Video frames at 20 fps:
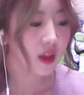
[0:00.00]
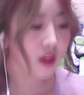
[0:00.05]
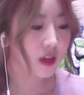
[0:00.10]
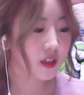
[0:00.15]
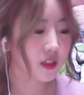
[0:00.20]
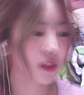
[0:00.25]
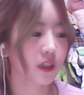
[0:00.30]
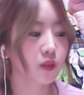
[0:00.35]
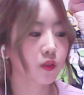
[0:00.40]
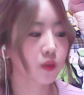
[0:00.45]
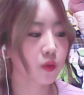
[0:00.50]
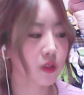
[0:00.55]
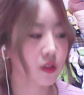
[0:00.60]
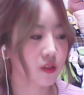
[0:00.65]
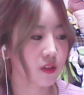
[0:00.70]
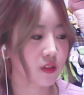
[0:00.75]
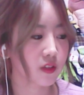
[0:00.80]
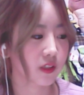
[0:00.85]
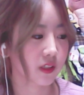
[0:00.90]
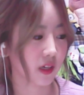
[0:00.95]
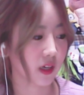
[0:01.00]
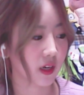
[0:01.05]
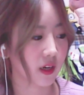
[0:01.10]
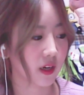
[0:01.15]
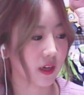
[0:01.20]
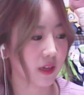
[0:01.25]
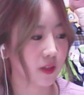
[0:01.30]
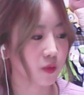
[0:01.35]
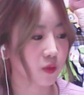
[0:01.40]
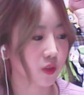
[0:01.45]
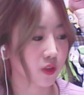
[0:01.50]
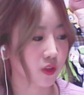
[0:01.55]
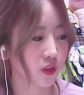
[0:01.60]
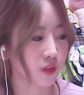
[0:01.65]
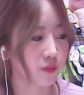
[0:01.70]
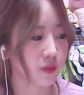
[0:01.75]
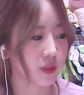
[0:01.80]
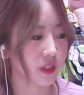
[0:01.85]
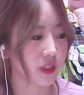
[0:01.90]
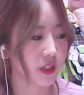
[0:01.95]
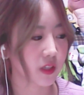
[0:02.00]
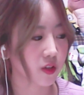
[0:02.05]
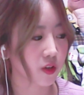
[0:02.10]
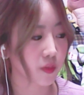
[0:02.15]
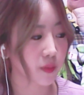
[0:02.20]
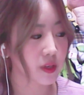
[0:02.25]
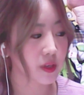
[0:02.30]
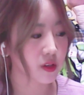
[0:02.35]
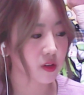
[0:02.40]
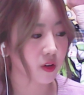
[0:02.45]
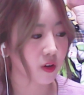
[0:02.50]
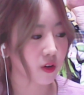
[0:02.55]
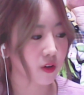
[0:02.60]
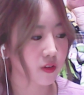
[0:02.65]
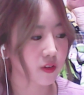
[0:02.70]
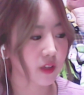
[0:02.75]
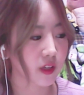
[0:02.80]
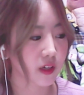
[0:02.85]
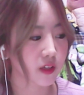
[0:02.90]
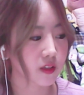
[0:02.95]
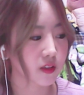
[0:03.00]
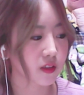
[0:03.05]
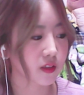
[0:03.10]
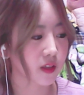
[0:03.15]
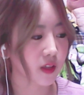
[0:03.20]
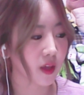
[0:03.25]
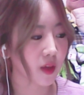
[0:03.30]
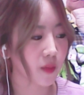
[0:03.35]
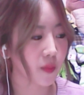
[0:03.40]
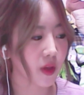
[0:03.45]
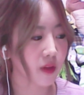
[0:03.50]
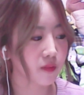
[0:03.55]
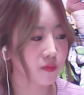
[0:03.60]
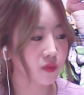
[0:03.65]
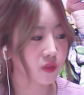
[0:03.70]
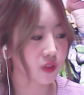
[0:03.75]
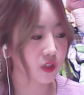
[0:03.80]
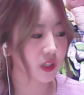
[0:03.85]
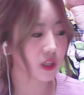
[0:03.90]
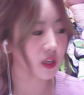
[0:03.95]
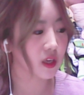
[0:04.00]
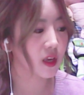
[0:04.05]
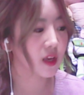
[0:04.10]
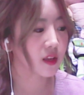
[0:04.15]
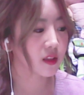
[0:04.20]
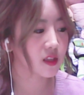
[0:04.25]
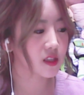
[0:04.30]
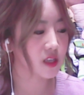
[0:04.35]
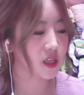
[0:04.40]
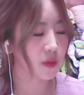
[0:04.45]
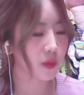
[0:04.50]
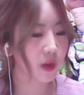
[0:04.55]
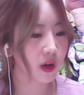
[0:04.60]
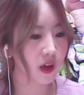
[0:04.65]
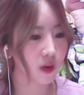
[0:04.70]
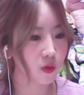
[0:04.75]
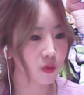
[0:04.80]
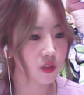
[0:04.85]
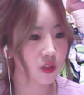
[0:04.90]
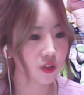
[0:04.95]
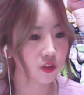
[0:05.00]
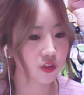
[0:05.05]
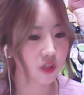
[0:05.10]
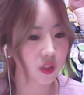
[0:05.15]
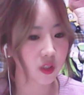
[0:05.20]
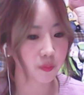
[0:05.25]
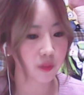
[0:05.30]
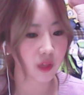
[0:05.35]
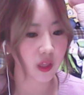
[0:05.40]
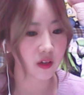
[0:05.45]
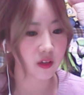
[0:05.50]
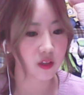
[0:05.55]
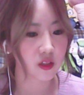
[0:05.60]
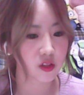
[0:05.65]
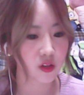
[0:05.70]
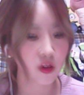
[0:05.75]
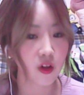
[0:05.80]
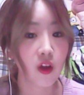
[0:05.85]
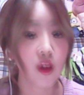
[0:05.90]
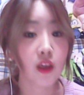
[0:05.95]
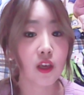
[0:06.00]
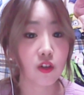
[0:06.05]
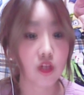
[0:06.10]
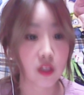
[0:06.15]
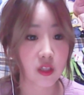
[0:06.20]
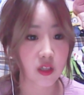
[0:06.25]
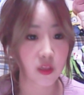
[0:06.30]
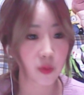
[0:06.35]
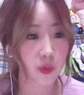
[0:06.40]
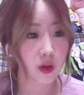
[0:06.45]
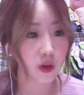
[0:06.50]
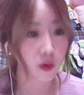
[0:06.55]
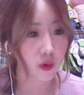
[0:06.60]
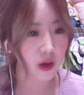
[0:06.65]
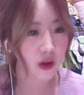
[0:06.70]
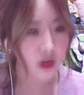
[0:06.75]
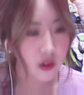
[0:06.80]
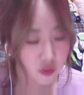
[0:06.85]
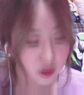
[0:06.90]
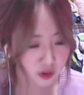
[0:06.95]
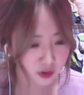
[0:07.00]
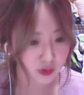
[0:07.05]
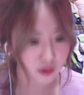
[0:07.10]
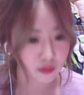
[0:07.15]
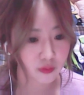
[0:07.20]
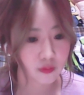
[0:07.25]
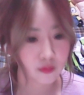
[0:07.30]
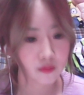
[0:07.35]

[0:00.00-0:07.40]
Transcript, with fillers: 그 카톡에서 이제 제가 라디오처럼 DJ처럼 했어요. 근데 그때 팬분들이 DJ 파카라고 지어주셨답니다. 그래서 이거 DJ 파카로 한 거예요.